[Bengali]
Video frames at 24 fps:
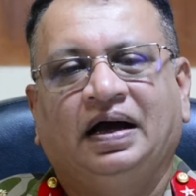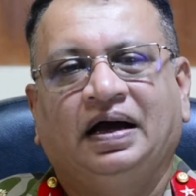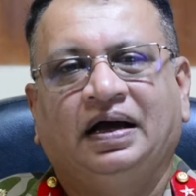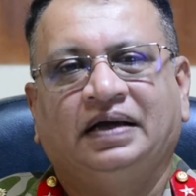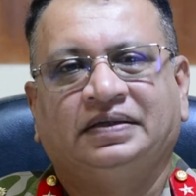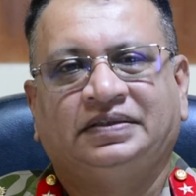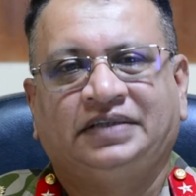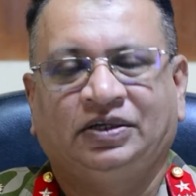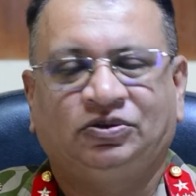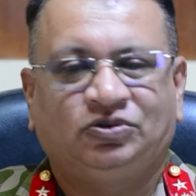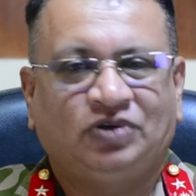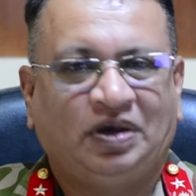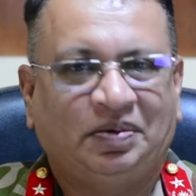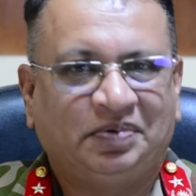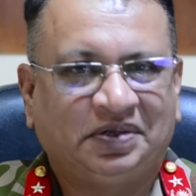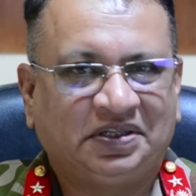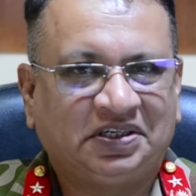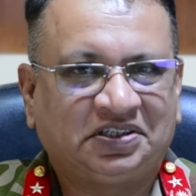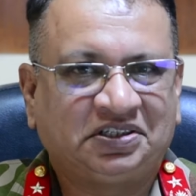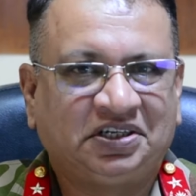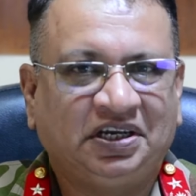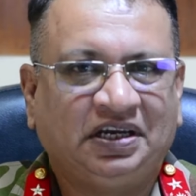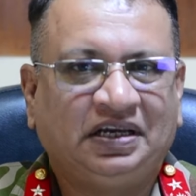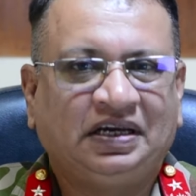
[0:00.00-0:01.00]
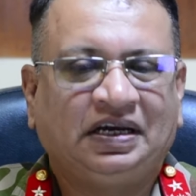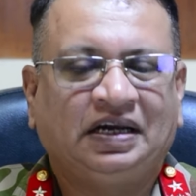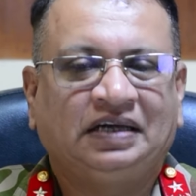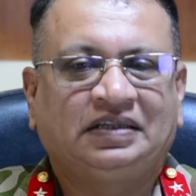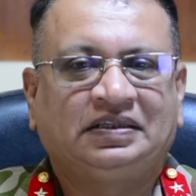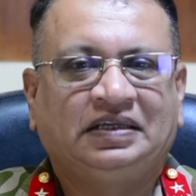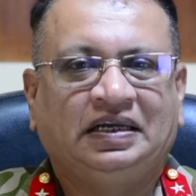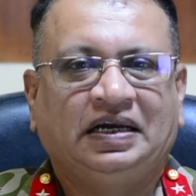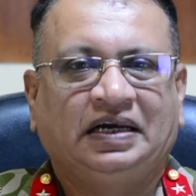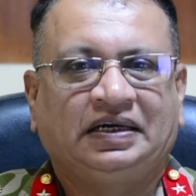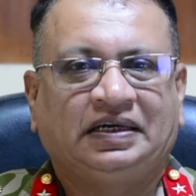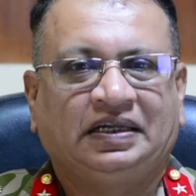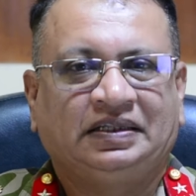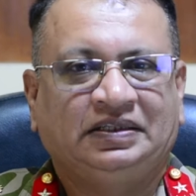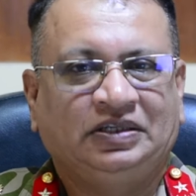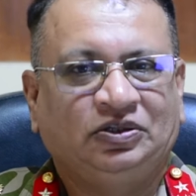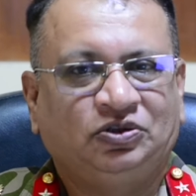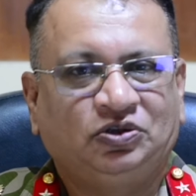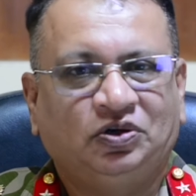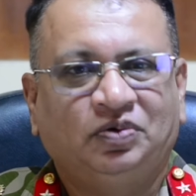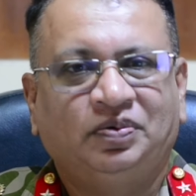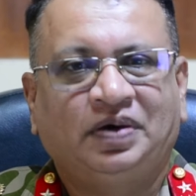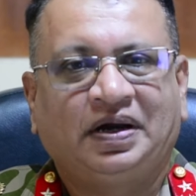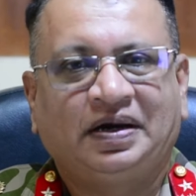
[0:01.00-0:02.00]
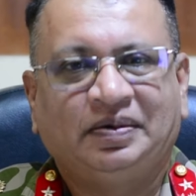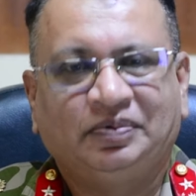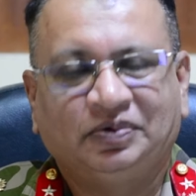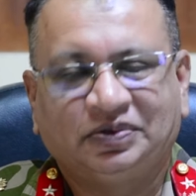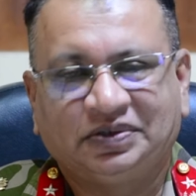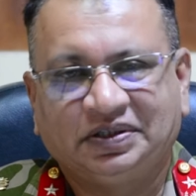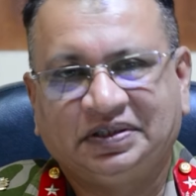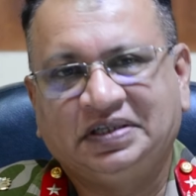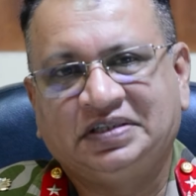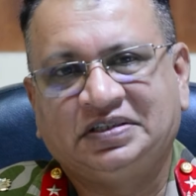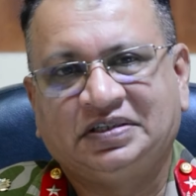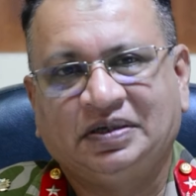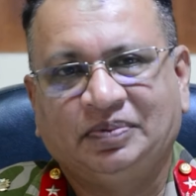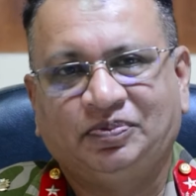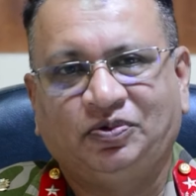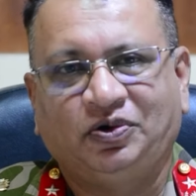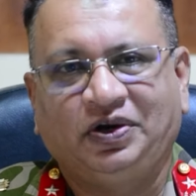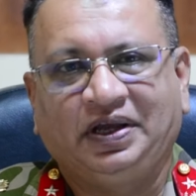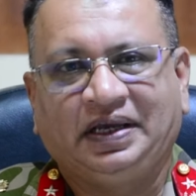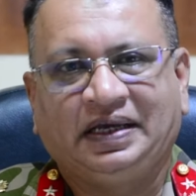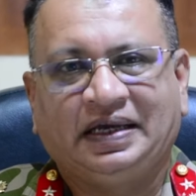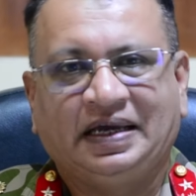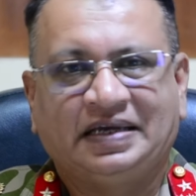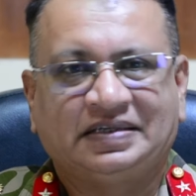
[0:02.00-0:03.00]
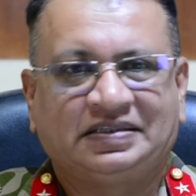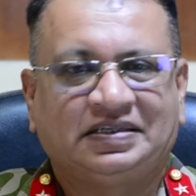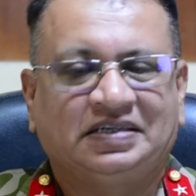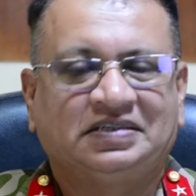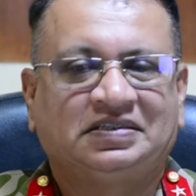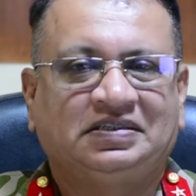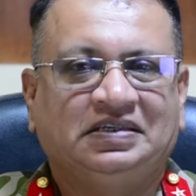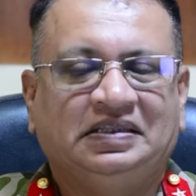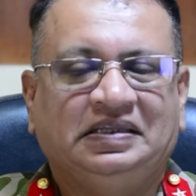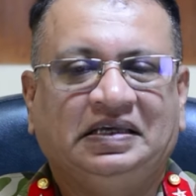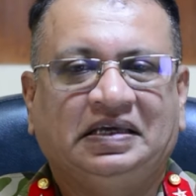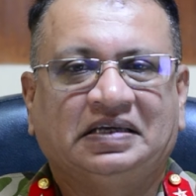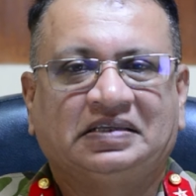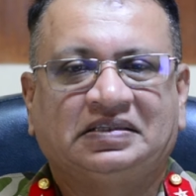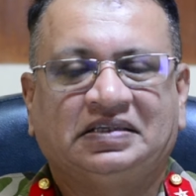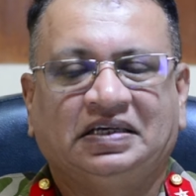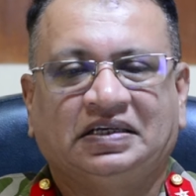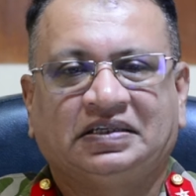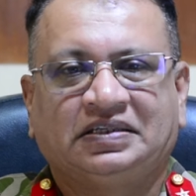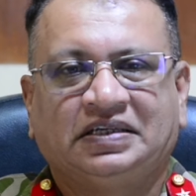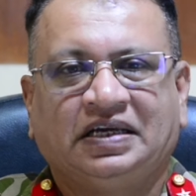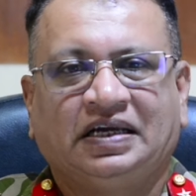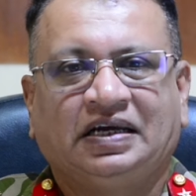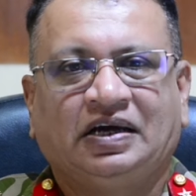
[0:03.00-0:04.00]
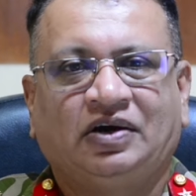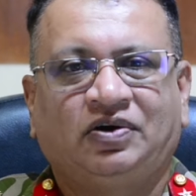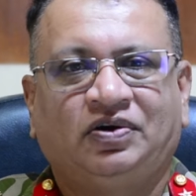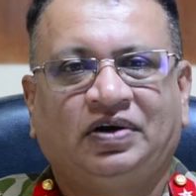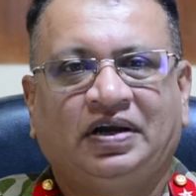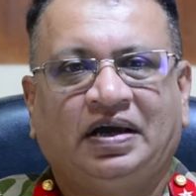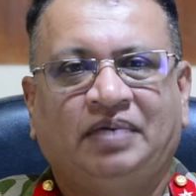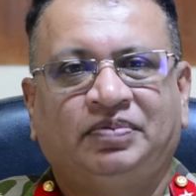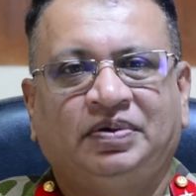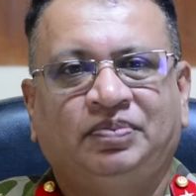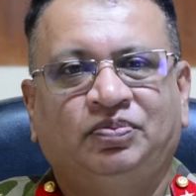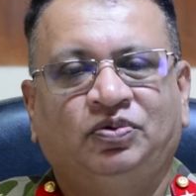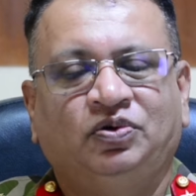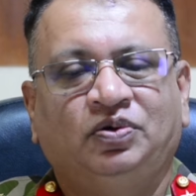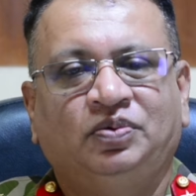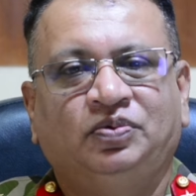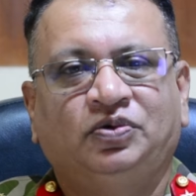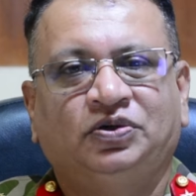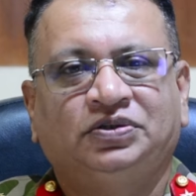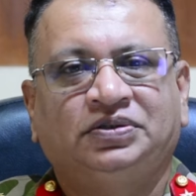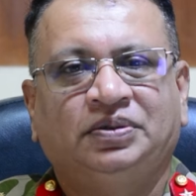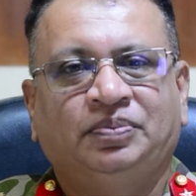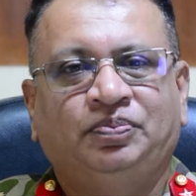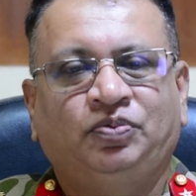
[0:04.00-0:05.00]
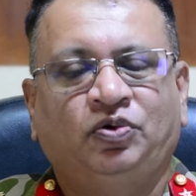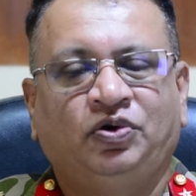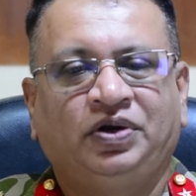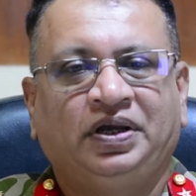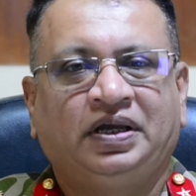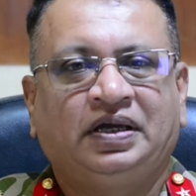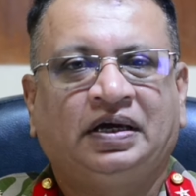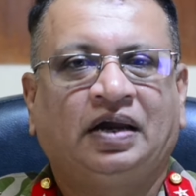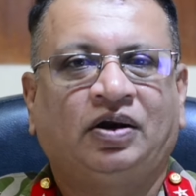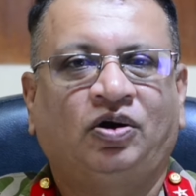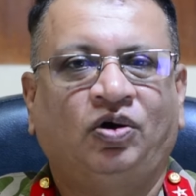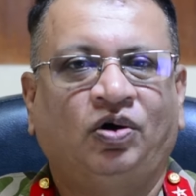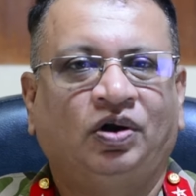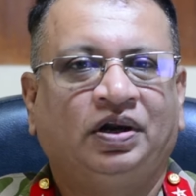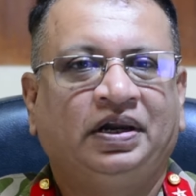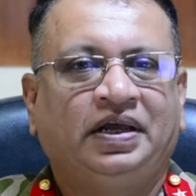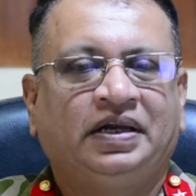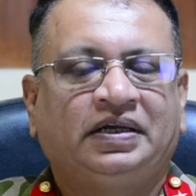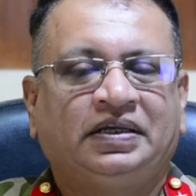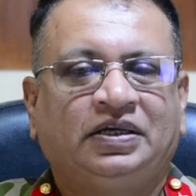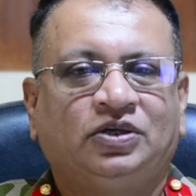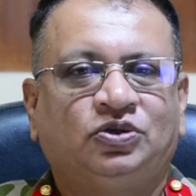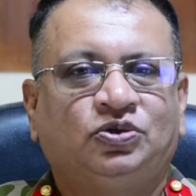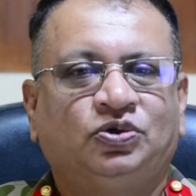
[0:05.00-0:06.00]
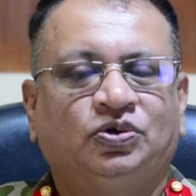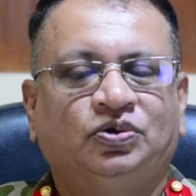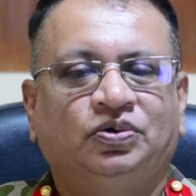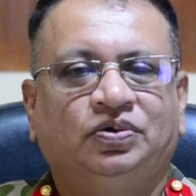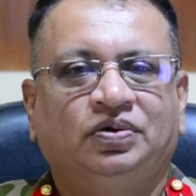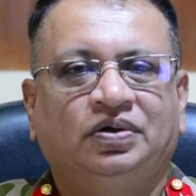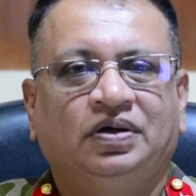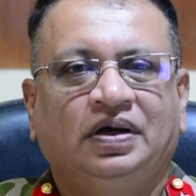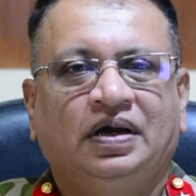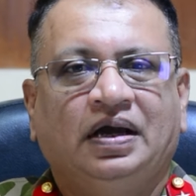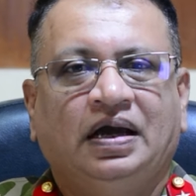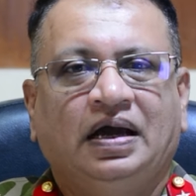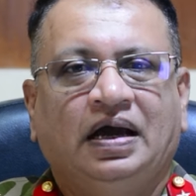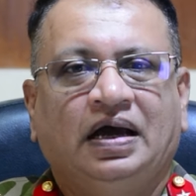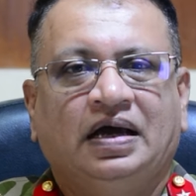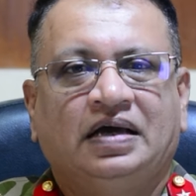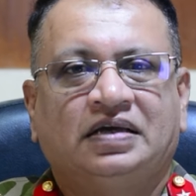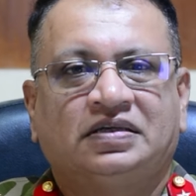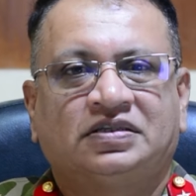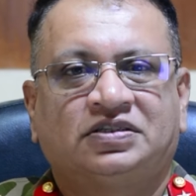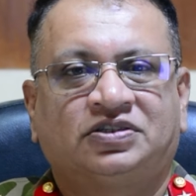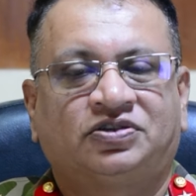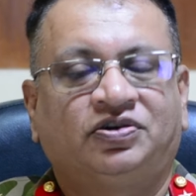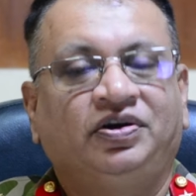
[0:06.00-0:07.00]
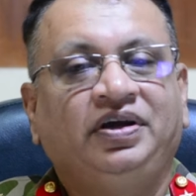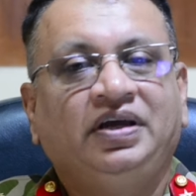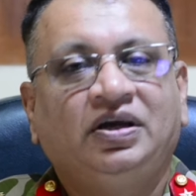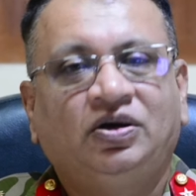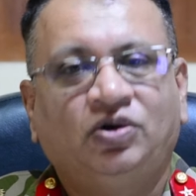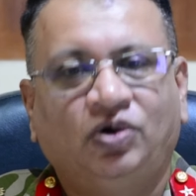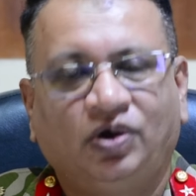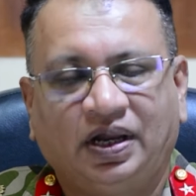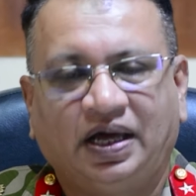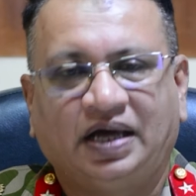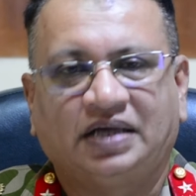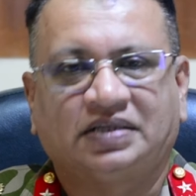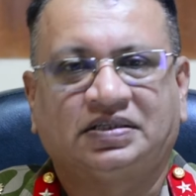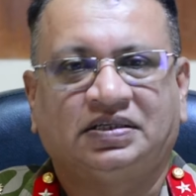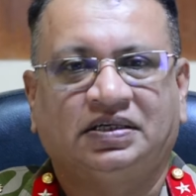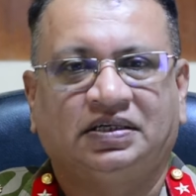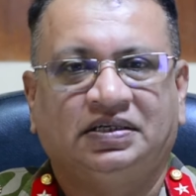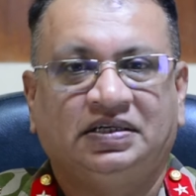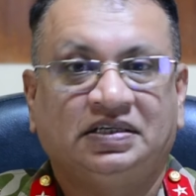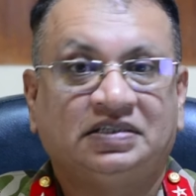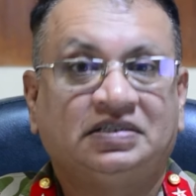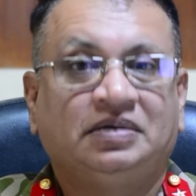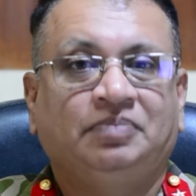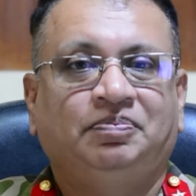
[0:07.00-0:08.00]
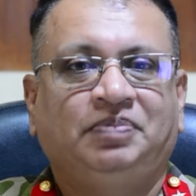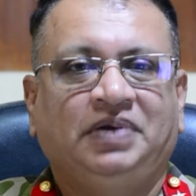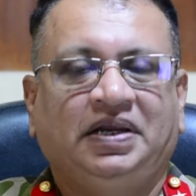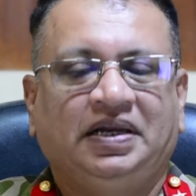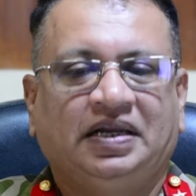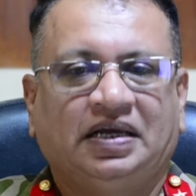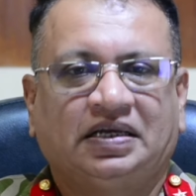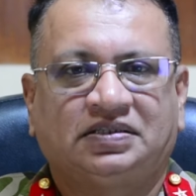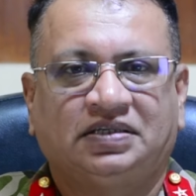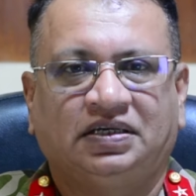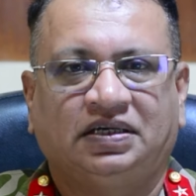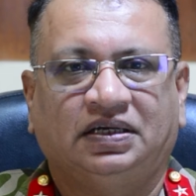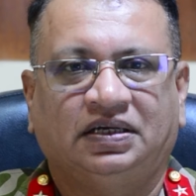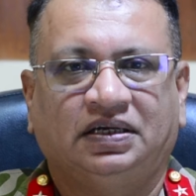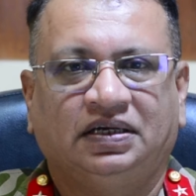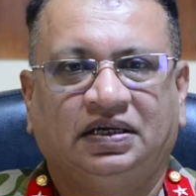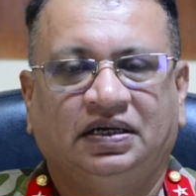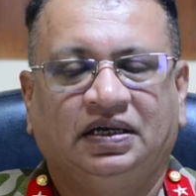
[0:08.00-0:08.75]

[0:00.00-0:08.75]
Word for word: আর যেহেতু আমাদের শিক্ষার্থীরা একটা দ্বিতীয়বারের মতো দিচ্ছে পরীক্ষা এসএসসি দিয়েছে সে কারণে আমি বলবো যে পরীক্ষার হলের কিছু শৃঙ্খলা আছে ডিসিপ্লিন আছে